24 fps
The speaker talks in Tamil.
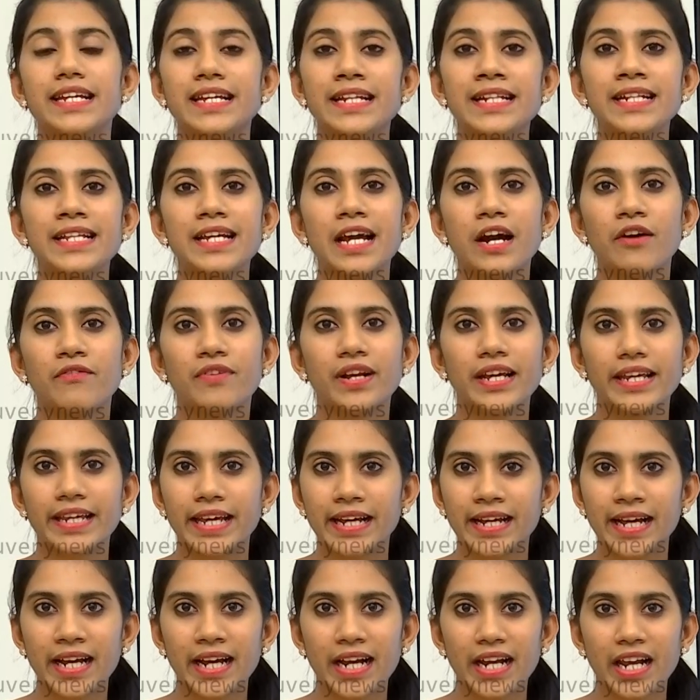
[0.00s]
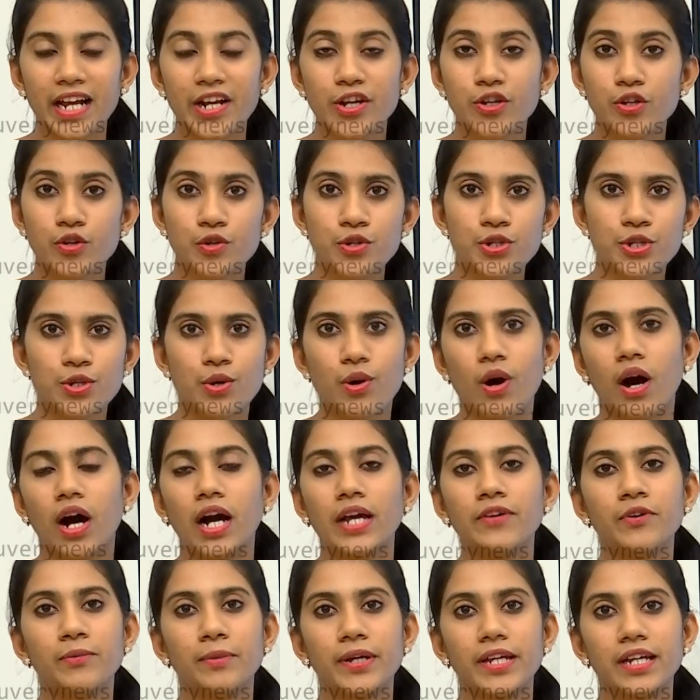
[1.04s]
இந்தியாவில் எங்கெங்கெல்லாம் நியூட்ரினோ
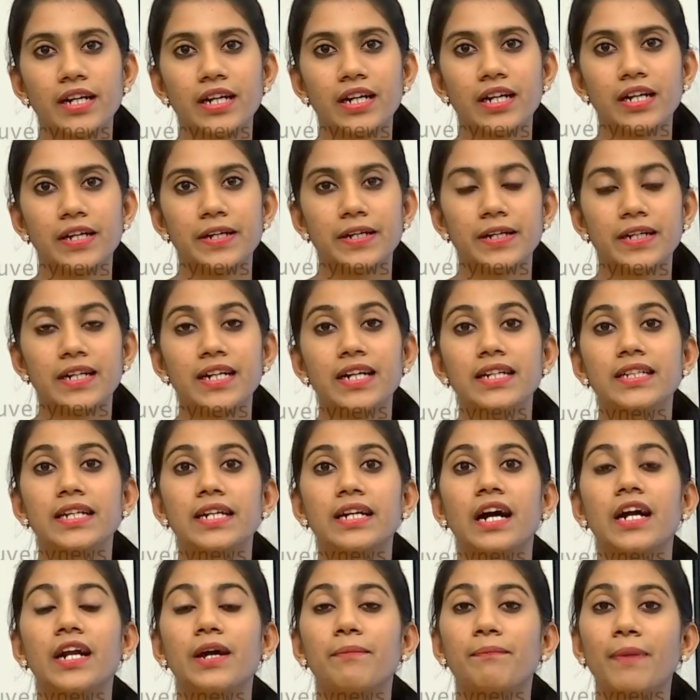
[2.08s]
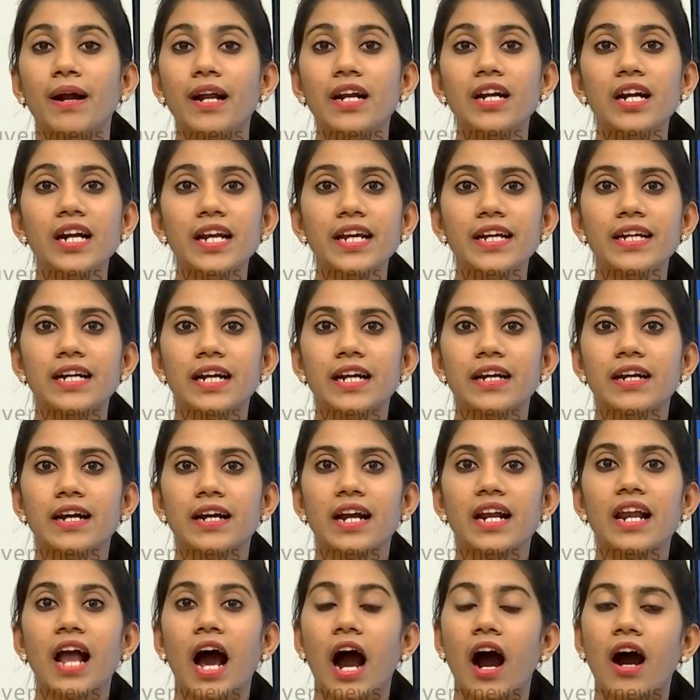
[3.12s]
ஆய்வு மையங்கள் இருக்கு அதற்கான
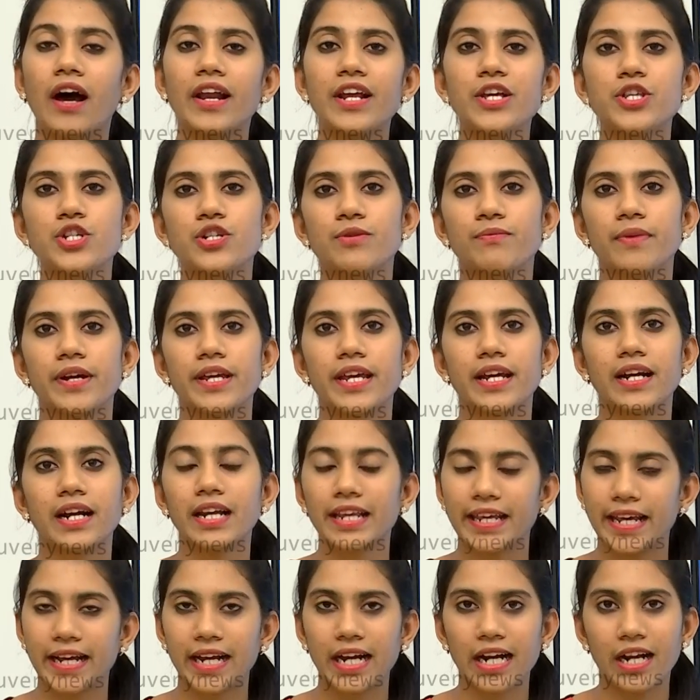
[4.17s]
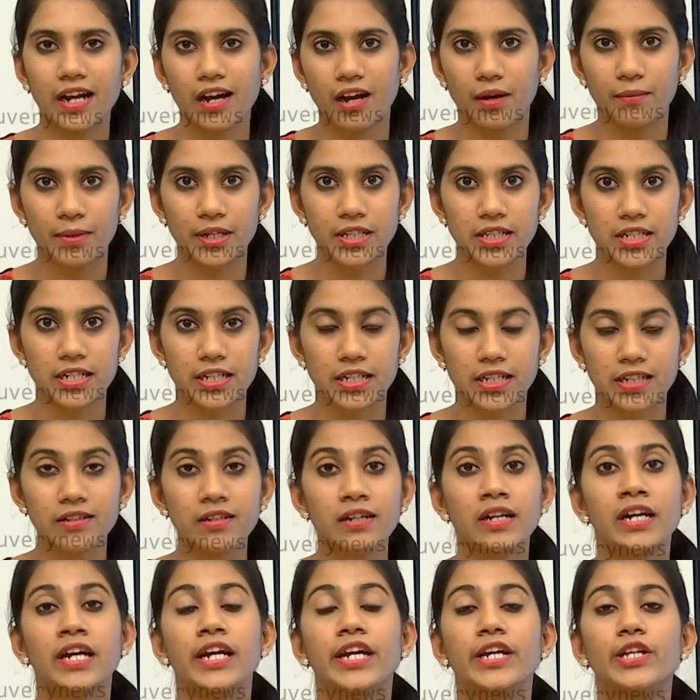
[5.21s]
பல்கலைக்கழகங்கள் ஆராய்ச்சி மையங்கள் எங்கெல்லாம் அமைந்திருக்கு
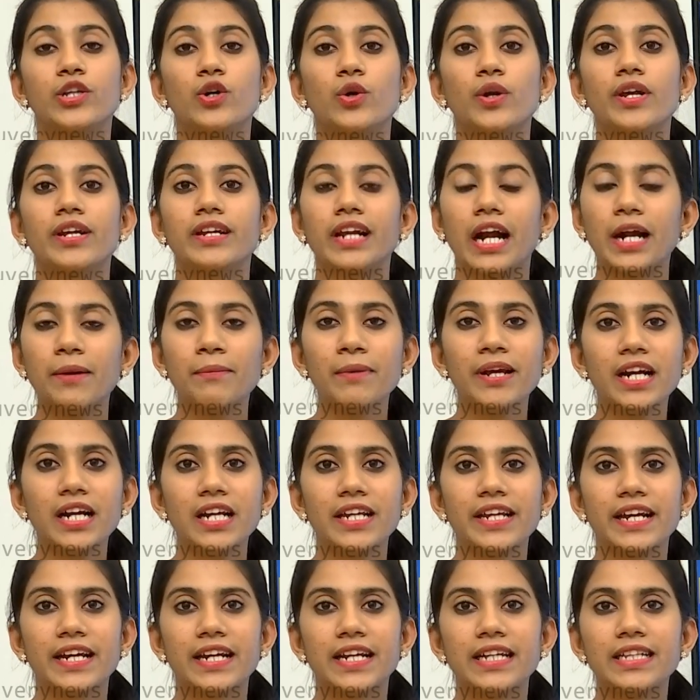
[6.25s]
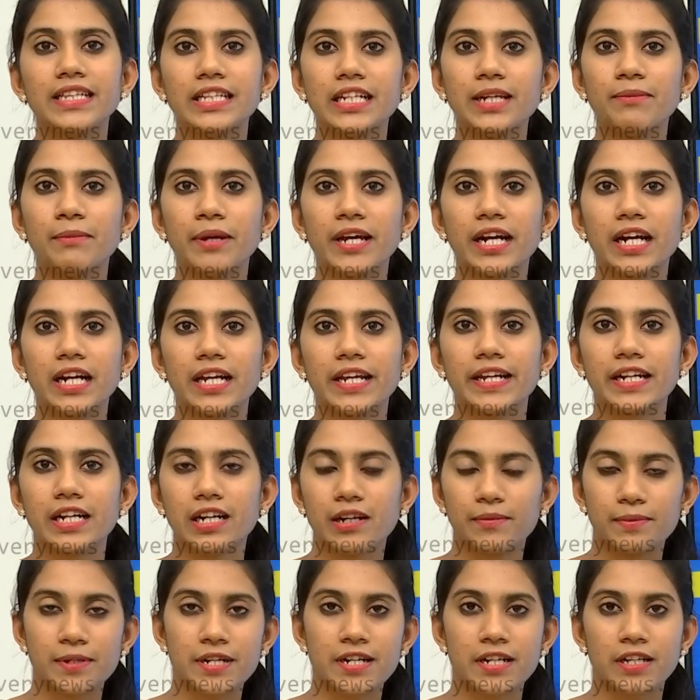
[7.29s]
இதோட நன்மைகள் என்ன தீமைகள் என்ன
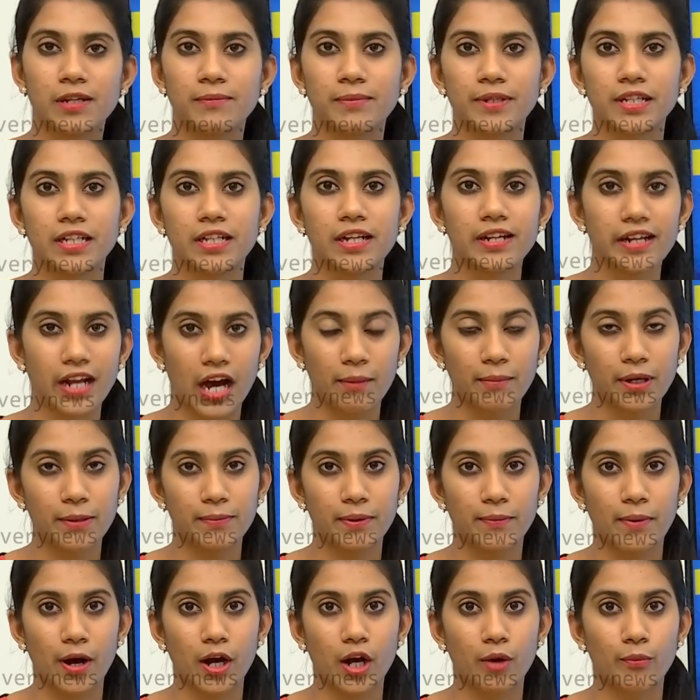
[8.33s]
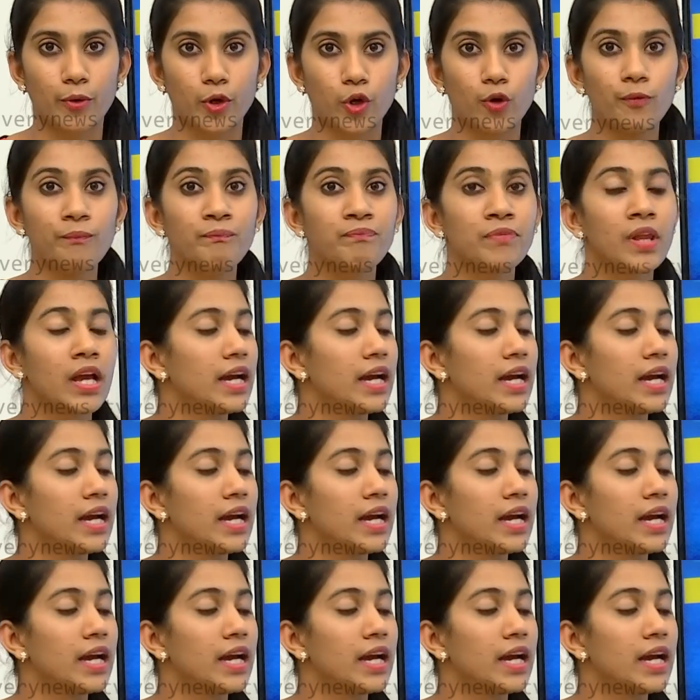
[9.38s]
அப்படின்றத பற்றி தான் நாம் இப்போ பார்க்க போறோம்